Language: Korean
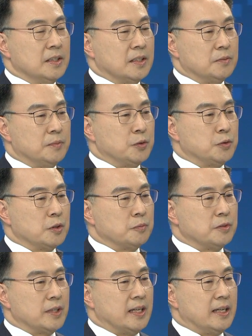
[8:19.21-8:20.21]
어, 미국
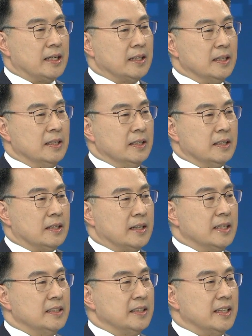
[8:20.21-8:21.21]
정부가 아,
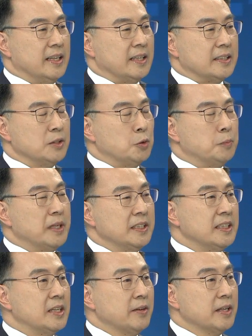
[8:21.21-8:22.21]
하는데 그 돈만
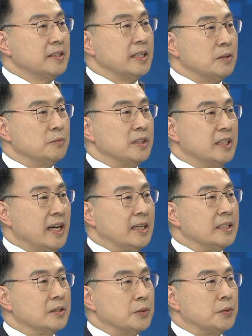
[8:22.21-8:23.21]
있다고 해결되는 문제는
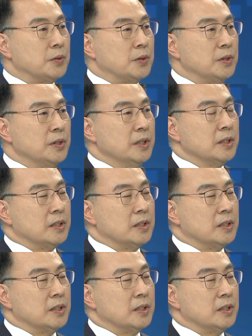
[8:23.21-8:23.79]
아닐 거고 예.